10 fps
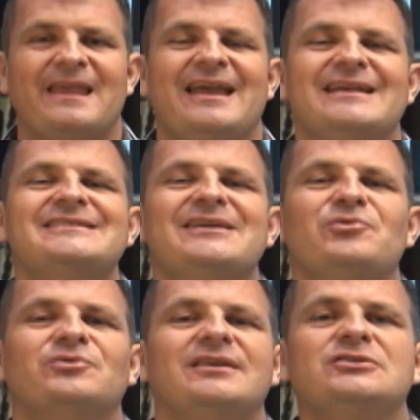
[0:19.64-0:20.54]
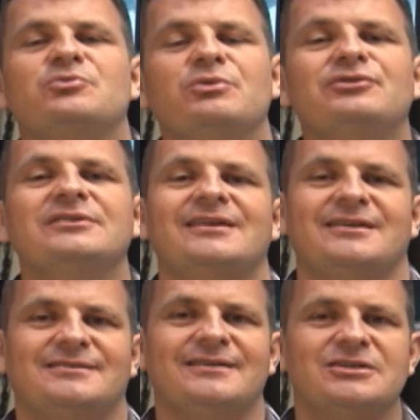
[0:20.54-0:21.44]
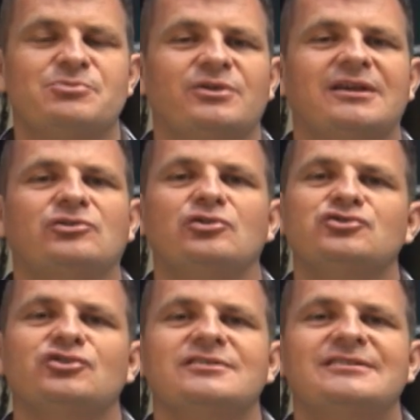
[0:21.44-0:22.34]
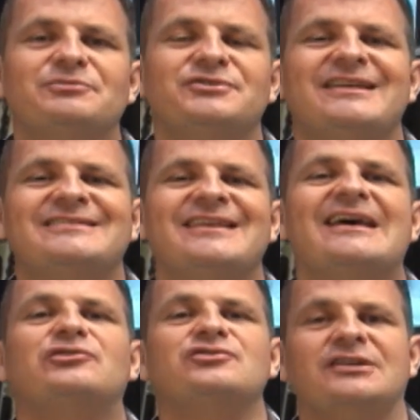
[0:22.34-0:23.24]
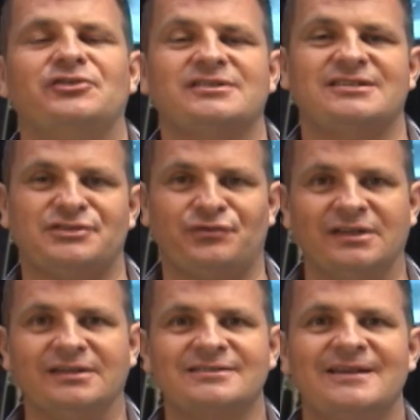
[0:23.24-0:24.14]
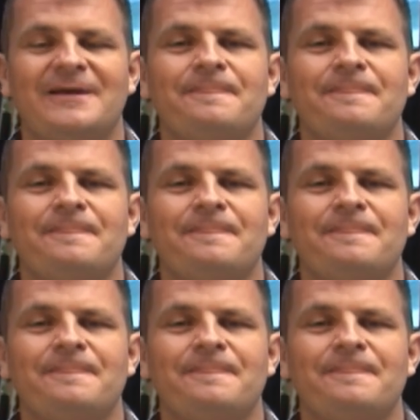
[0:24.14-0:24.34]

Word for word: Esse é um texto muito interessante porque todos nós temos desertos em nossas vidas